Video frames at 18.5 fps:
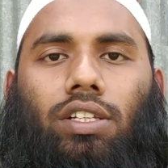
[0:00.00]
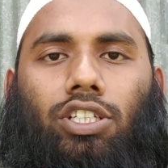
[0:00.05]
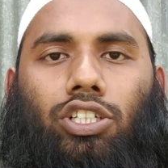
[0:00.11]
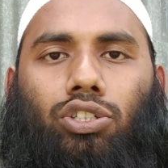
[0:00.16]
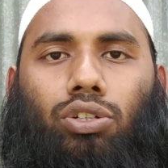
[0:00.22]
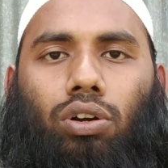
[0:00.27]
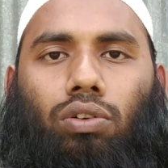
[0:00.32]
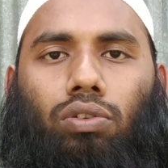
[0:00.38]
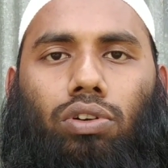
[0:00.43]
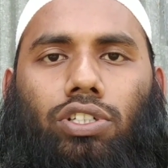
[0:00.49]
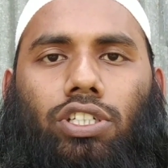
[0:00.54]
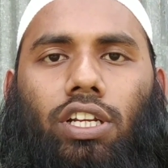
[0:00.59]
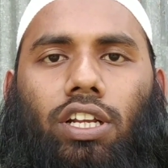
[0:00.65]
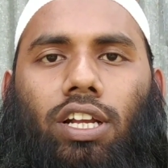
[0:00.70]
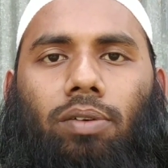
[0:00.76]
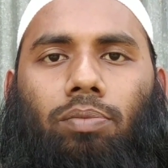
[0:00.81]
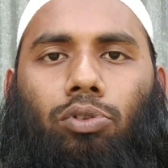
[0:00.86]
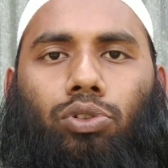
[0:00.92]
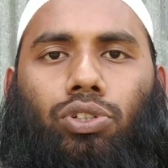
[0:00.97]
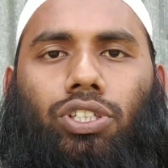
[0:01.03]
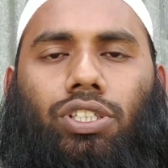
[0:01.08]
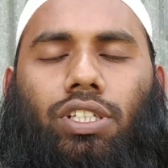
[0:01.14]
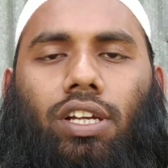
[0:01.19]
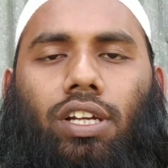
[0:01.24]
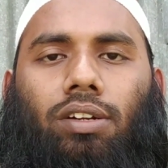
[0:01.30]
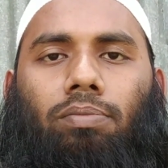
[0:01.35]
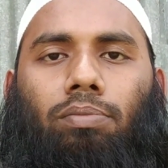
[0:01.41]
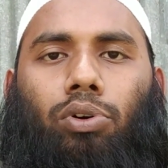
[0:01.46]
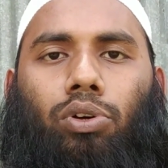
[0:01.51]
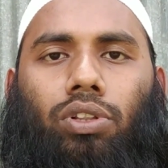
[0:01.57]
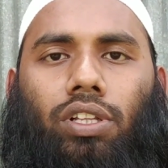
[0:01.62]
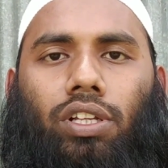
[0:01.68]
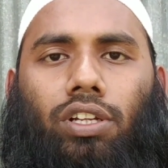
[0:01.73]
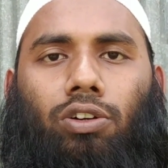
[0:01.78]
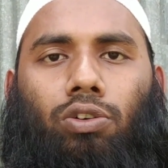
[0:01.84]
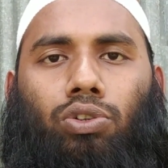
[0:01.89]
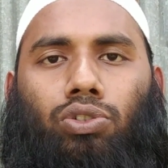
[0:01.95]
যে সকল শিক্ষা প্রতিষ্ঠান
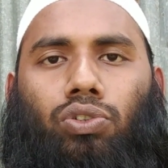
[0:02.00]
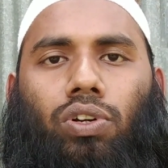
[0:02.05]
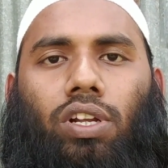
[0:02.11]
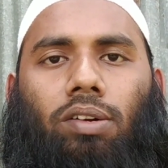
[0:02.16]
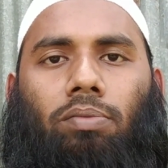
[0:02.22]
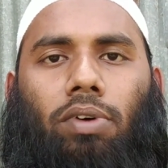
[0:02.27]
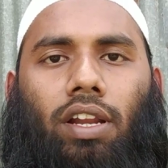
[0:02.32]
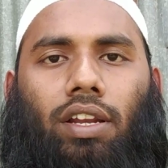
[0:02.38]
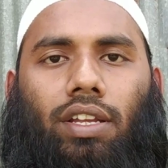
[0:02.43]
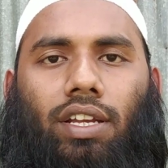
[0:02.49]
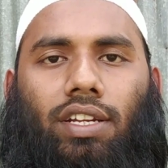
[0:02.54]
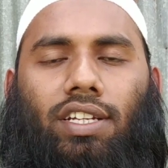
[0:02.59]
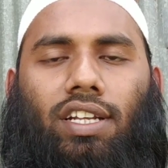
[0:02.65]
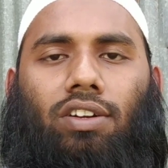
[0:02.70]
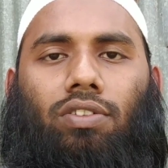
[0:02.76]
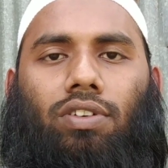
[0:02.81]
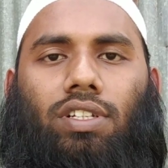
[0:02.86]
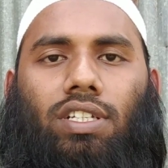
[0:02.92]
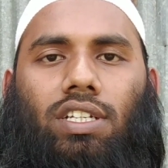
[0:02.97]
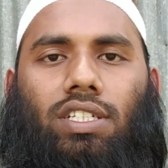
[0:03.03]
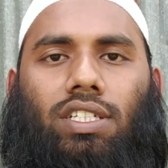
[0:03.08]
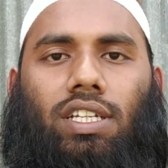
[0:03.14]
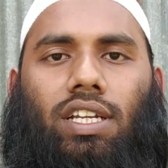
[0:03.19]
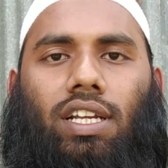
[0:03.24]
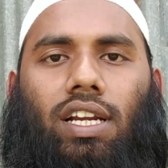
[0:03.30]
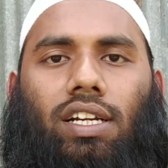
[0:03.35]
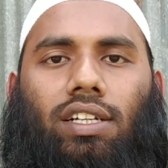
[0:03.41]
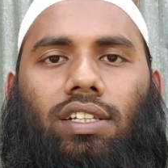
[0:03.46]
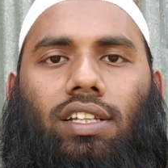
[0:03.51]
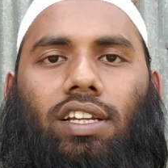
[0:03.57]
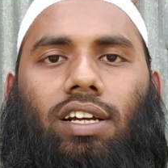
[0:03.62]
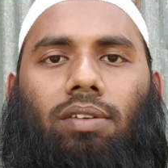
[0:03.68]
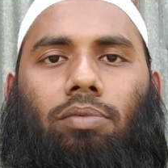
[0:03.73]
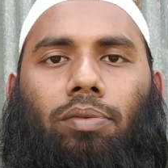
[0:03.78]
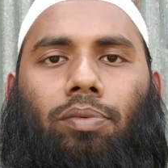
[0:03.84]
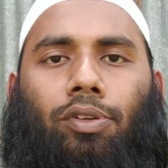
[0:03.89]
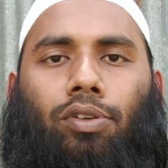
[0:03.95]
বন্ধের ঘোষণার মানে এটা নয় যে
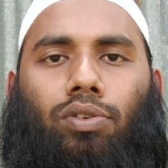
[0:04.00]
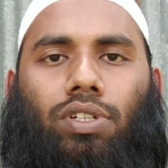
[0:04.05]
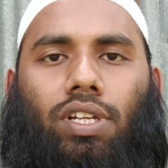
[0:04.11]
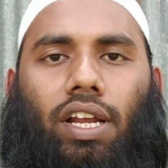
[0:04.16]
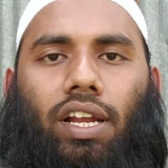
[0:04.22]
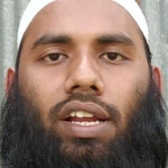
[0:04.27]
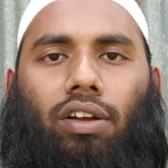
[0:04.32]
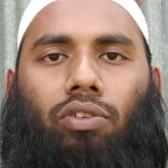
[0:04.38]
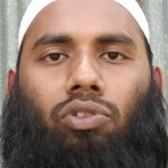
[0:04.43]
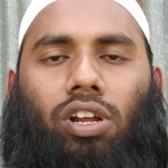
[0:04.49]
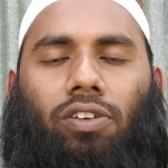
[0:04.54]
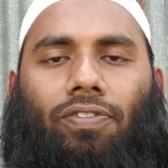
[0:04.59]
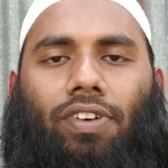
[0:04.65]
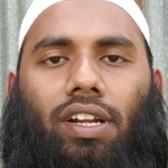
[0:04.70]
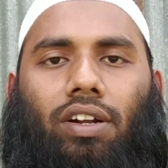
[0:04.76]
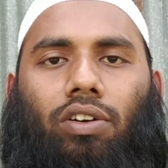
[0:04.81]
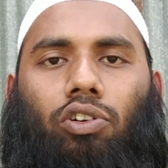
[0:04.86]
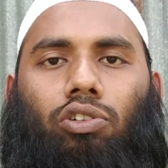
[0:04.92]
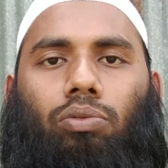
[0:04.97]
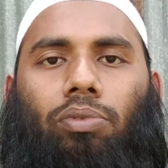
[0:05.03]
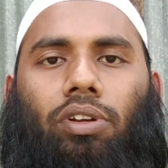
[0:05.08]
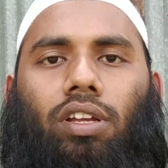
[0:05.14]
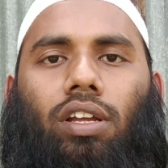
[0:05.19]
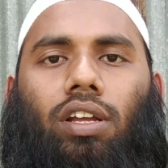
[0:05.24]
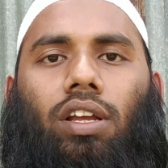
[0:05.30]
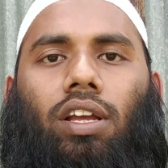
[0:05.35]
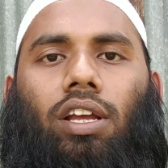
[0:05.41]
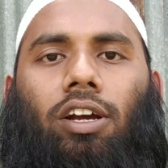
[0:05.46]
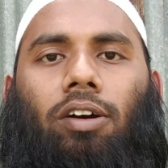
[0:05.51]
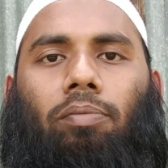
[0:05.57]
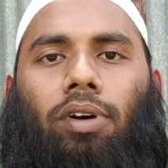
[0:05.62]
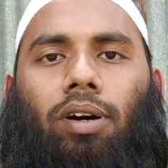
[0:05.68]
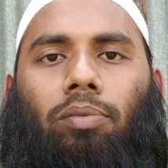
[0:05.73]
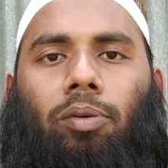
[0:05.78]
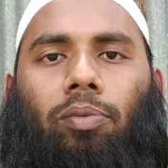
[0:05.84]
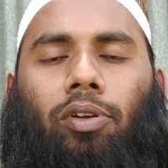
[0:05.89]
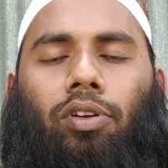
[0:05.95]
শিক্ষার্থীরা বিভিন্ন জায়গায় ঘোরাফেরা করবে
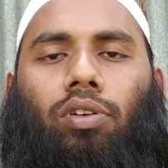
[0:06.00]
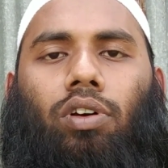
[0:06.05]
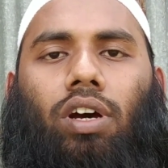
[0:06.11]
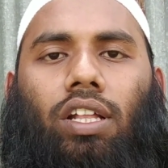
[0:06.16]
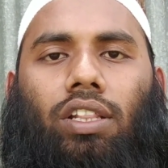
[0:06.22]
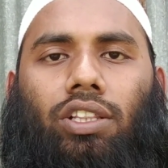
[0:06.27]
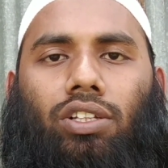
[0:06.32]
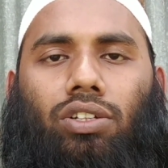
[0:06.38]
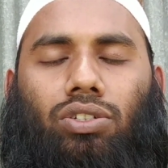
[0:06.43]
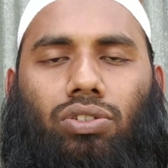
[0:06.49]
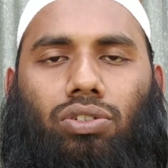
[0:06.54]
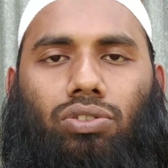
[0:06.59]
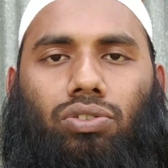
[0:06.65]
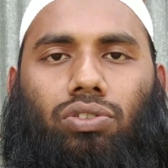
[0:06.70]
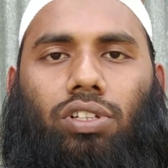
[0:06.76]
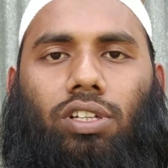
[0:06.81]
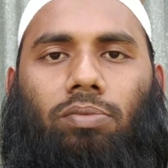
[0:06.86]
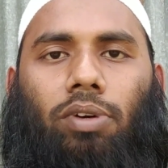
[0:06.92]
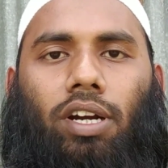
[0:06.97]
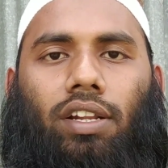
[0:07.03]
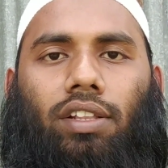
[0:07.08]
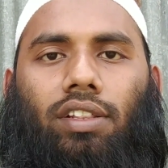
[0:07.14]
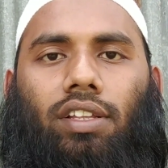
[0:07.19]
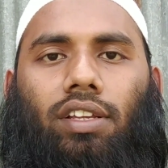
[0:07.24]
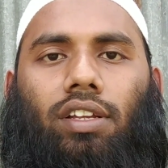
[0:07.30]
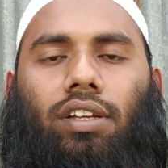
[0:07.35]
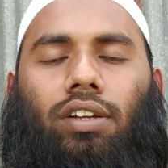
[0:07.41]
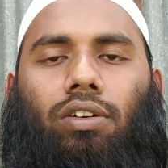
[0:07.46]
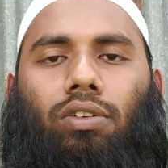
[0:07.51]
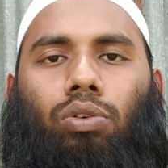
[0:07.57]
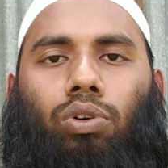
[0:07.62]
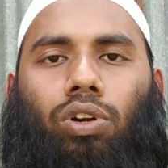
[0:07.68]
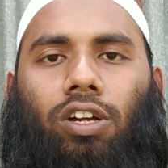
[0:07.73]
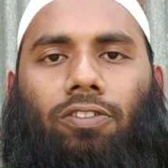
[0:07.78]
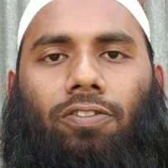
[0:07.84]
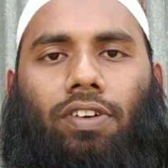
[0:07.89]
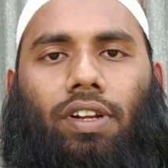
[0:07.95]
বা বিভিন্ন আত্মীয় স্বজনদের বাড়িতে
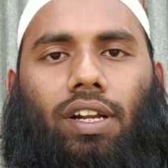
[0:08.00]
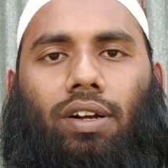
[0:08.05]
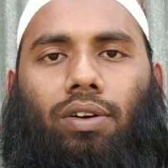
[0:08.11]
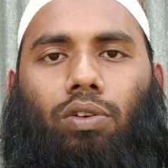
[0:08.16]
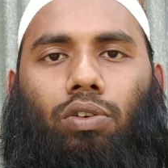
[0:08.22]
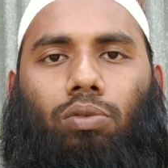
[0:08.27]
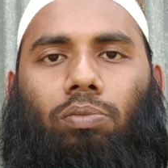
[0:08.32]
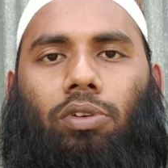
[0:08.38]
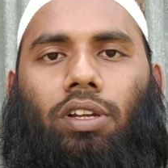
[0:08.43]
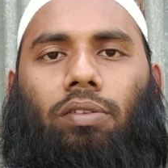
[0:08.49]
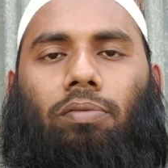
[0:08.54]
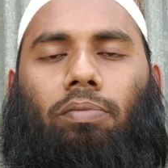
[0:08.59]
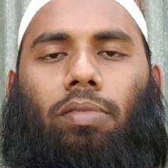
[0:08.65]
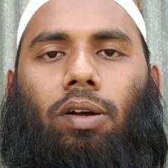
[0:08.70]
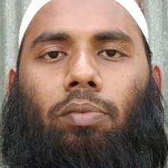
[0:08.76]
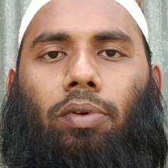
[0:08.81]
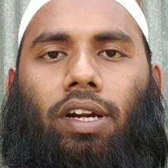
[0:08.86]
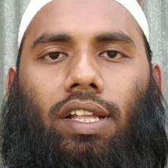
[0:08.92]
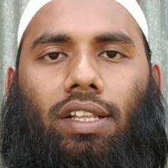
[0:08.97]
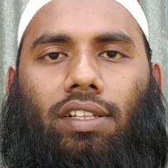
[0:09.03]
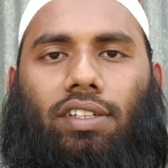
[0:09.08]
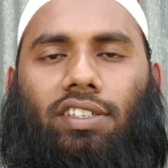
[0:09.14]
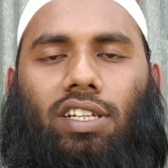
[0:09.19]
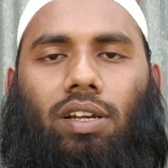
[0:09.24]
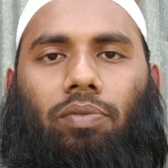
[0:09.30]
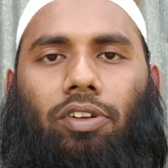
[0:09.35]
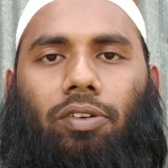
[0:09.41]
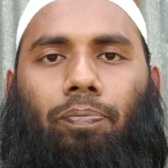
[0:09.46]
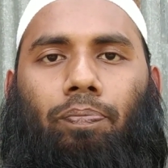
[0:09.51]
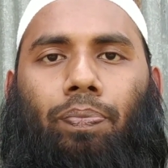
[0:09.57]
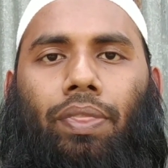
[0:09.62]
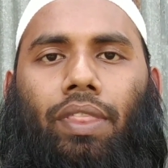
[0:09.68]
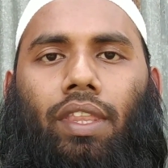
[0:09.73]
ঘোরাফেরা করবে বা বেড়াতে যাবে